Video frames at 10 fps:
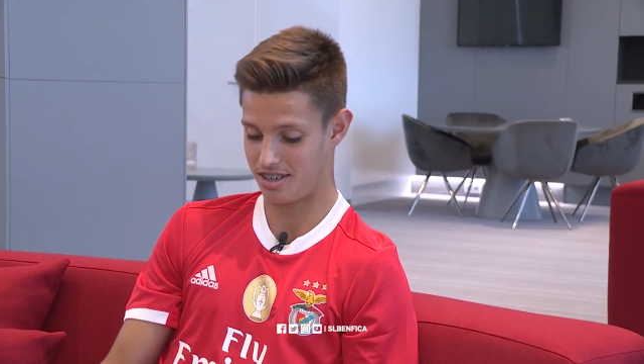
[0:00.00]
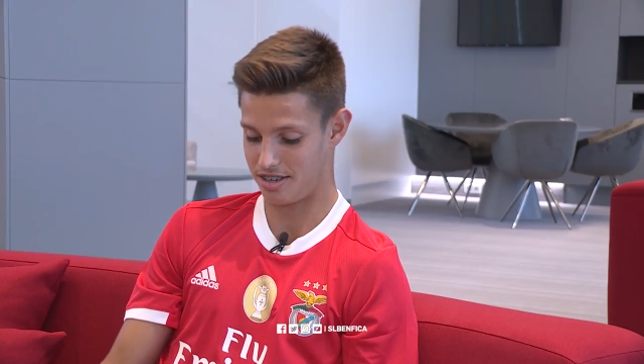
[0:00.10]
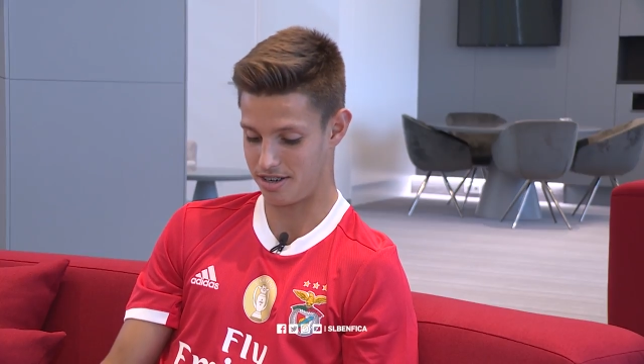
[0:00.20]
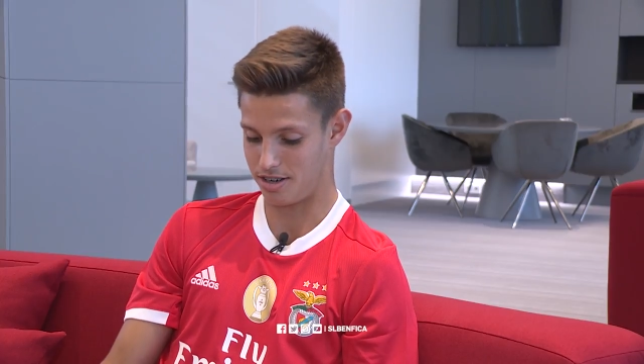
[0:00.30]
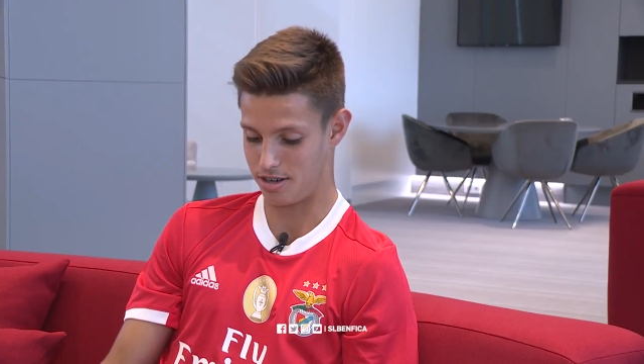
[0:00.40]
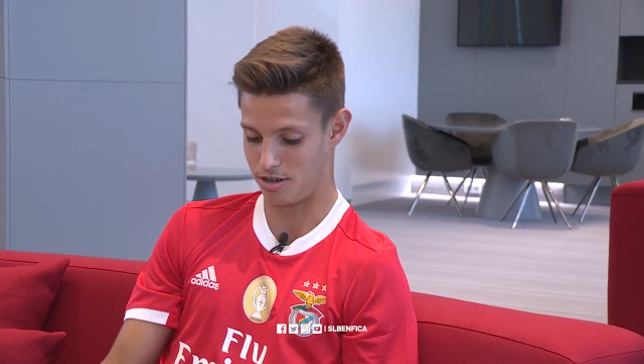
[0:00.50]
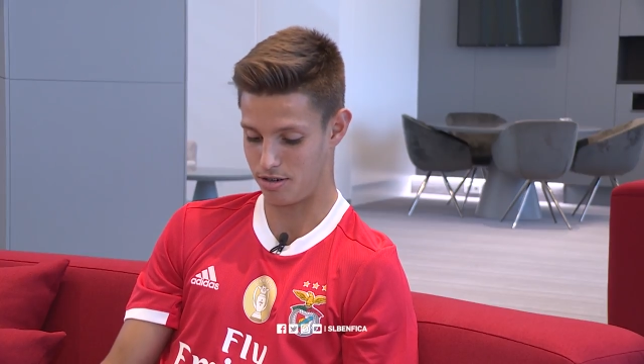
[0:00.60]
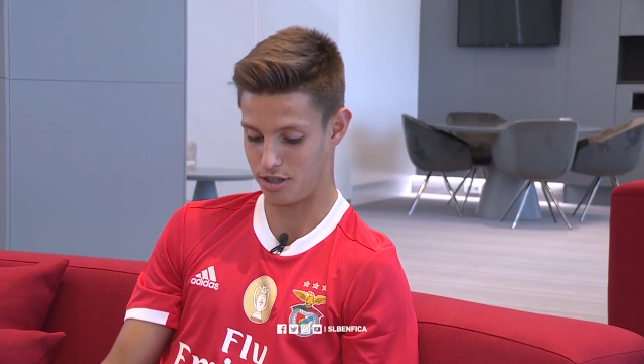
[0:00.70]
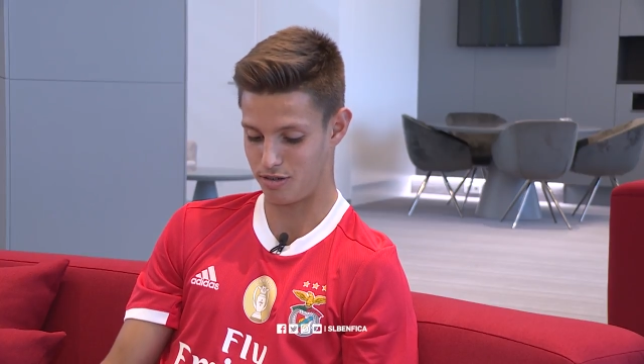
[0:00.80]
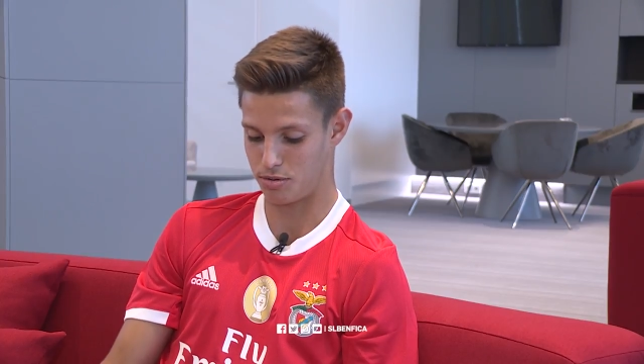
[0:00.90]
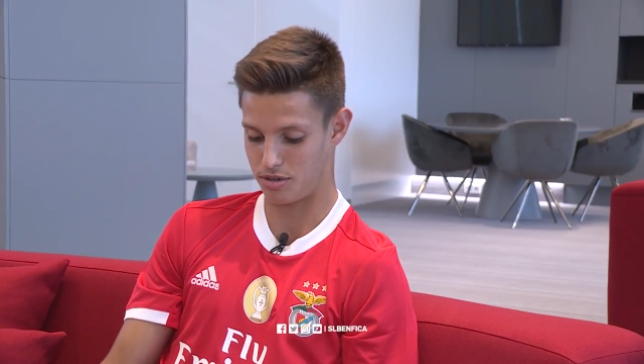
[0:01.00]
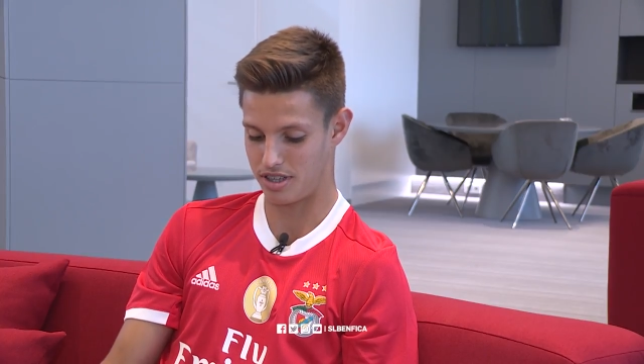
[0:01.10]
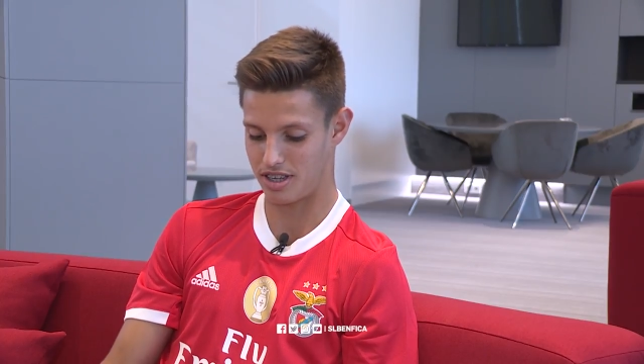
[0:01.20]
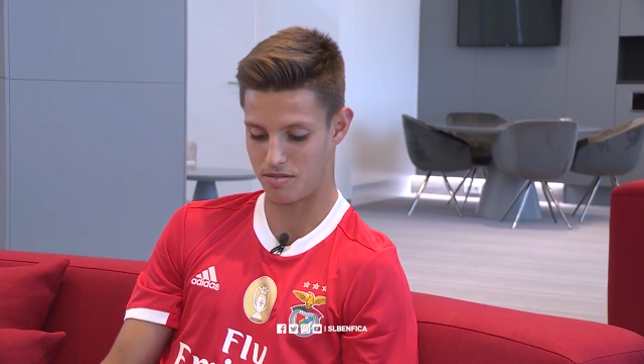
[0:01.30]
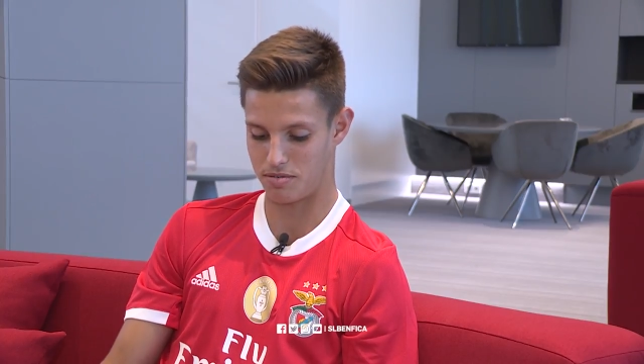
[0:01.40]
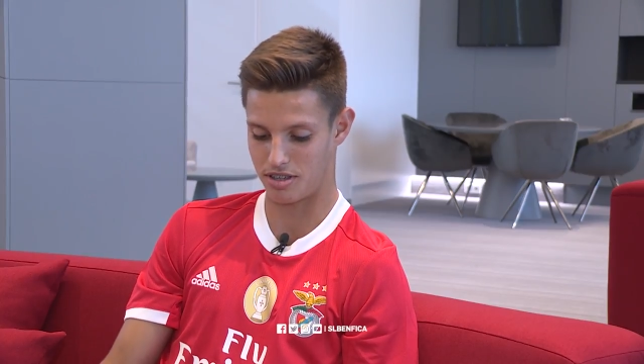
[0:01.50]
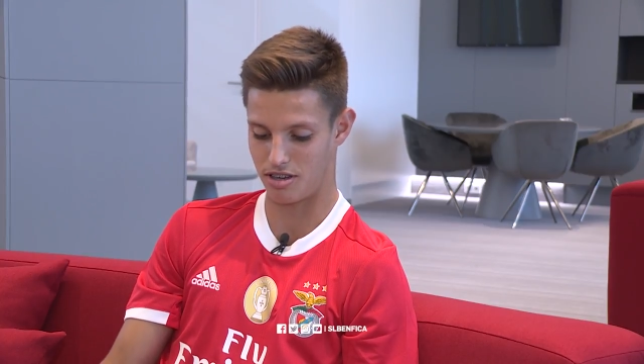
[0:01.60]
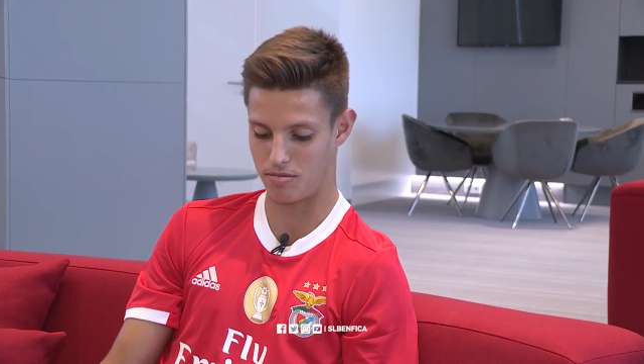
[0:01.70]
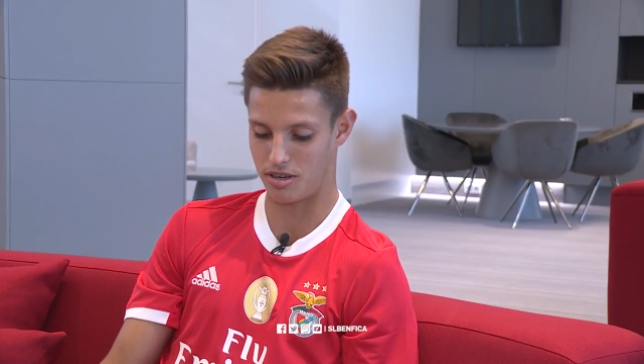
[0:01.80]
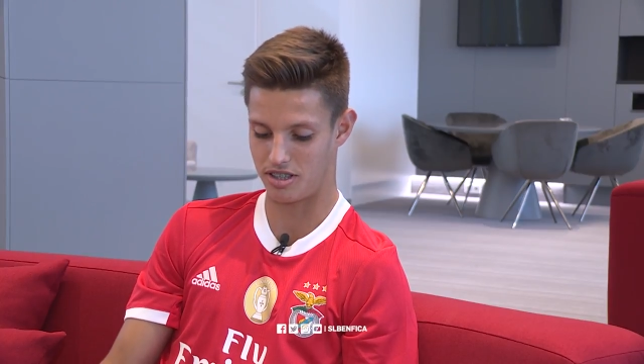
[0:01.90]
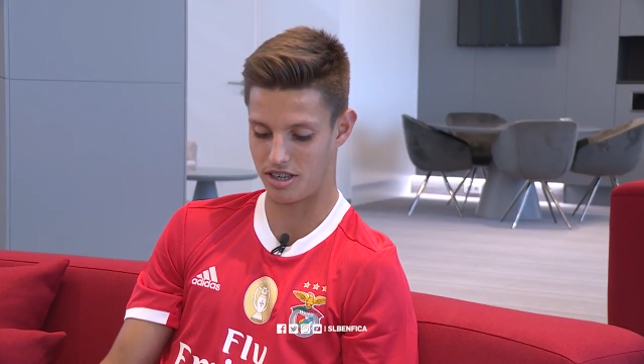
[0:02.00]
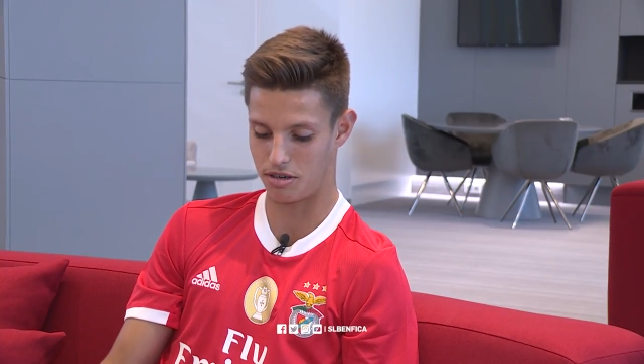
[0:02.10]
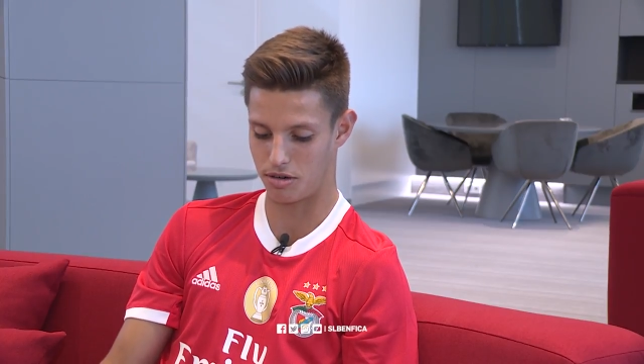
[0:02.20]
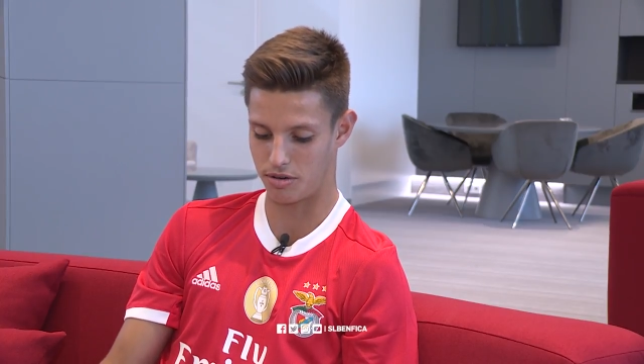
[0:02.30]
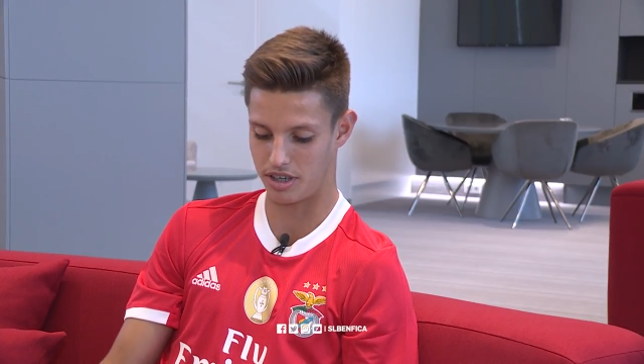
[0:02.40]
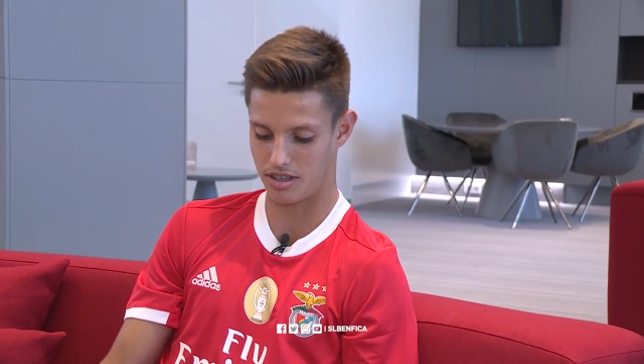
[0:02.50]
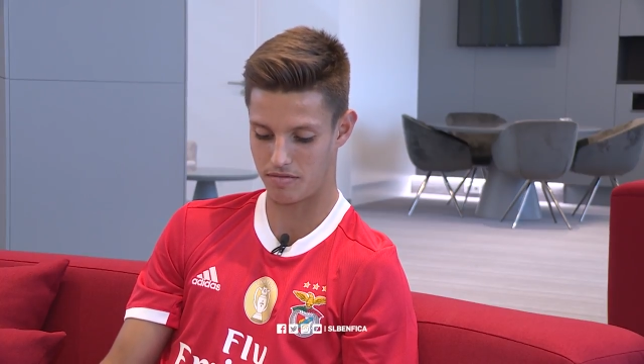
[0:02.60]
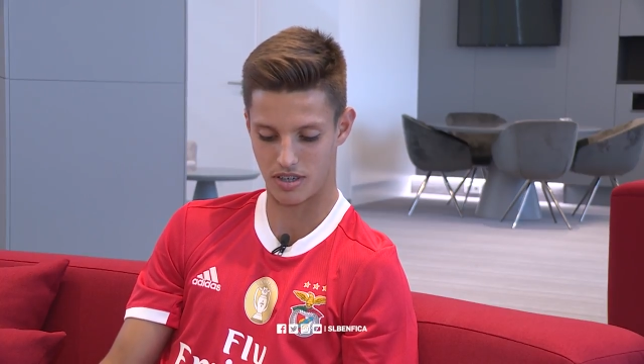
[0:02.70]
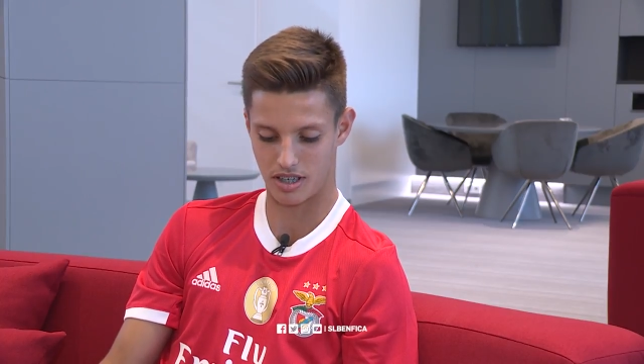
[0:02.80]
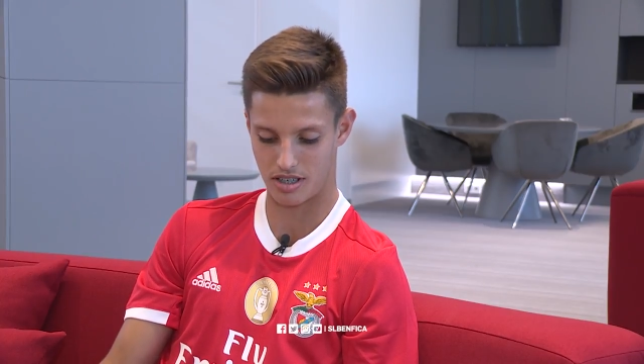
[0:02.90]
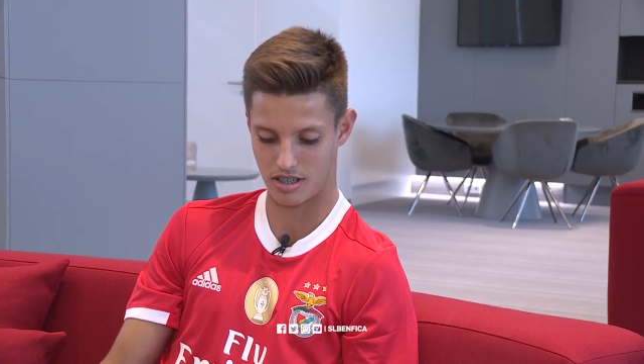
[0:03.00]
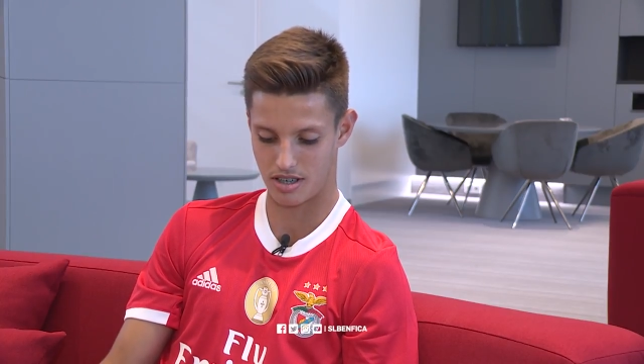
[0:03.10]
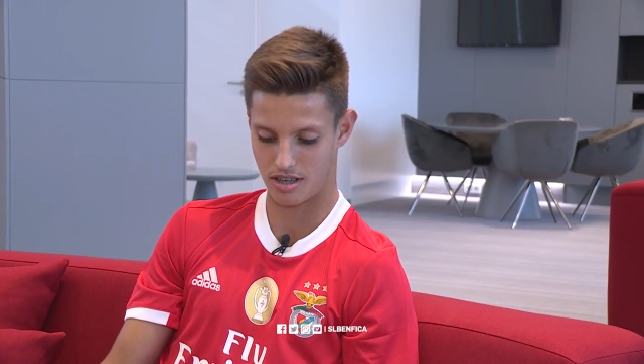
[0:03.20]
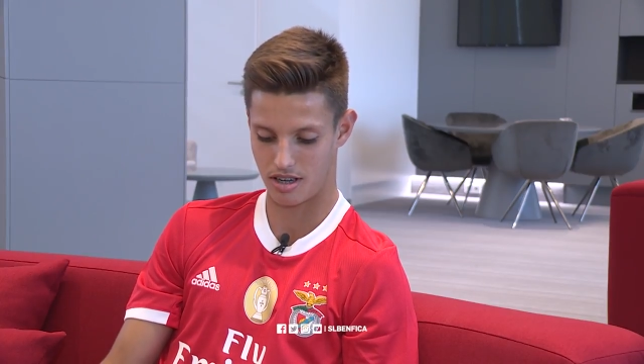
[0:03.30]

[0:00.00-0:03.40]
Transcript: Não, não tive a oportunidade de partilhar o balneário com ele, mas